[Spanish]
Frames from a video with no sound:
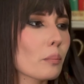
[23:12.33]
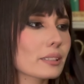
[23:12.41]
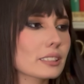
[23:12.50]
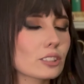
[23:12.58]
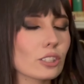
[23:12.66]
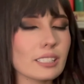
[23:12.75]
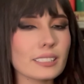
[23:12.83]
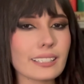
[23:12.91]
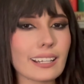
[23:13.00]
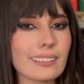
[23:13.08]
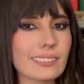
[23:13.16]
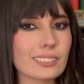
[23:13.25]
pues yo les
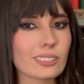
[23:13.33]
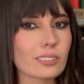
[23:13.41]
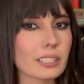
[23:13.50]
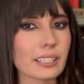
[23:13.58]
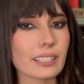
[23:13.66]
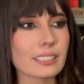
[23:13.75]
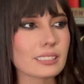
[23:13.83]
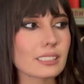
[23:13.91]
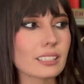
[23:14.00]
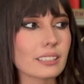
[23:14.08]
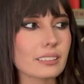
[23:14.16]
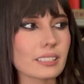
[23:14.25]
dije al inicio que
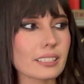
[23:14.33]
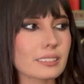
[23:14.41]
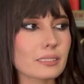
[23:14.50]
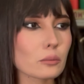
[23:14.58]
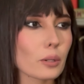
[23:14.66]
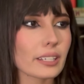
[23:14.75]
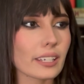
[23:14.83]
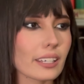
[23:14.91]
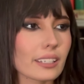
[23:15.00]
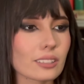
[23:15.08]
este es YA,